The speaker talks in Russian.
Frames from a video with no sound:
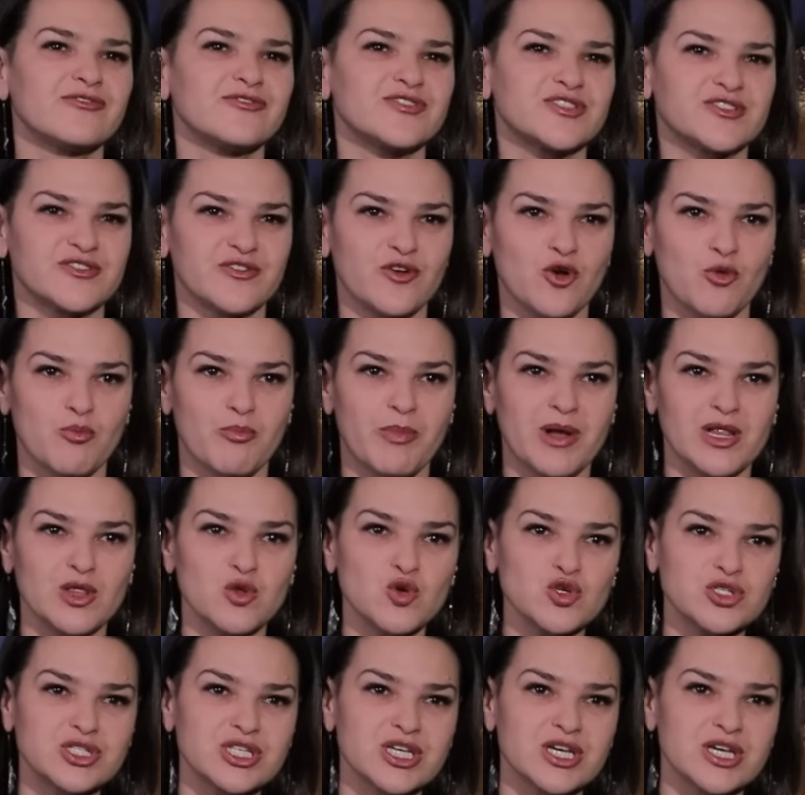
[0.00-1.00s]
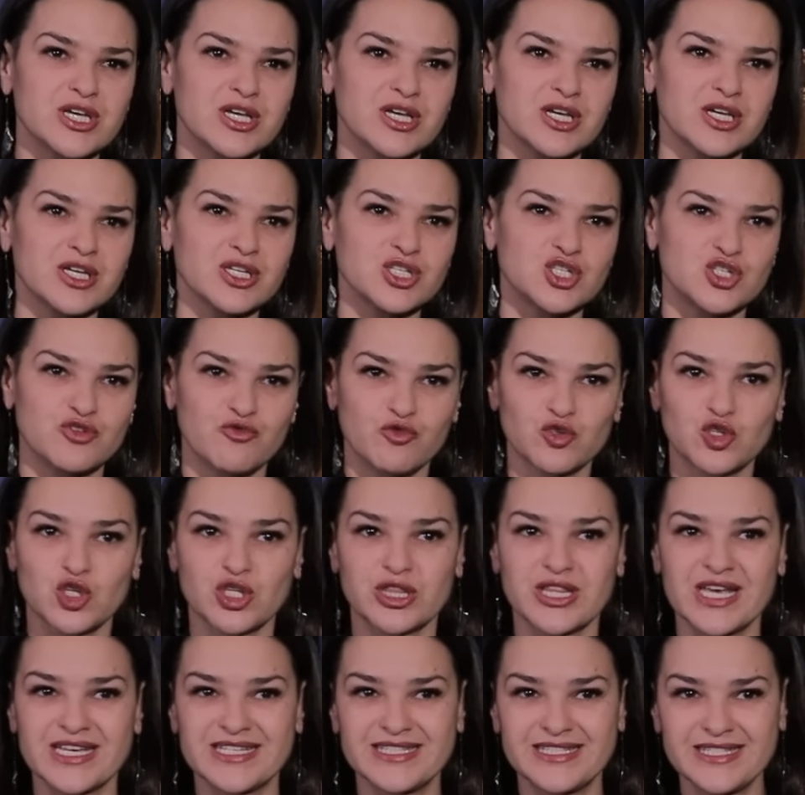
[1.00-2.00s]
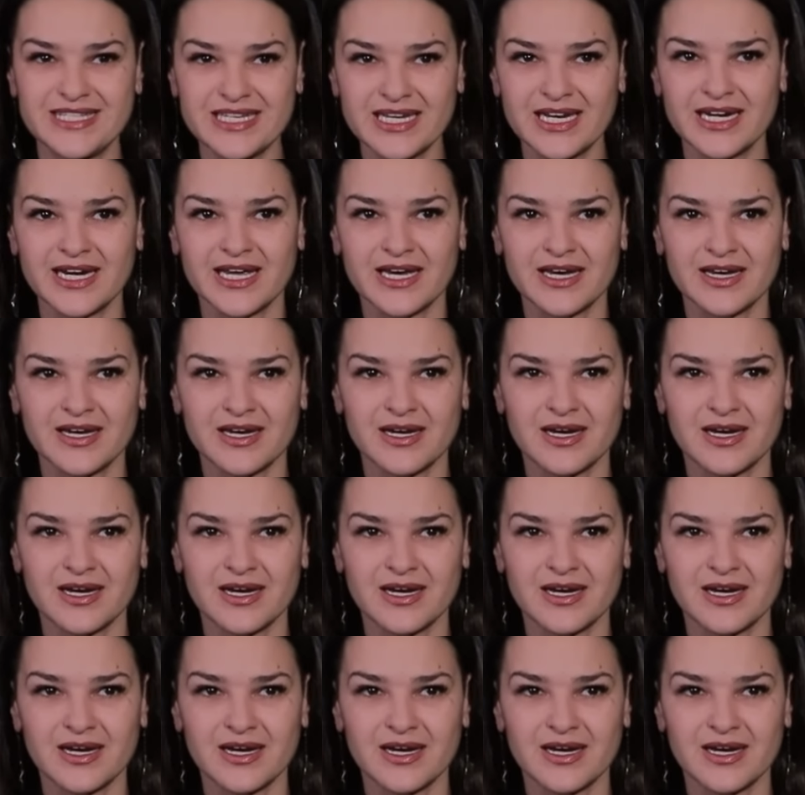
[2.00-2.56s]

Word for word: в своем болоте чего-то достигли,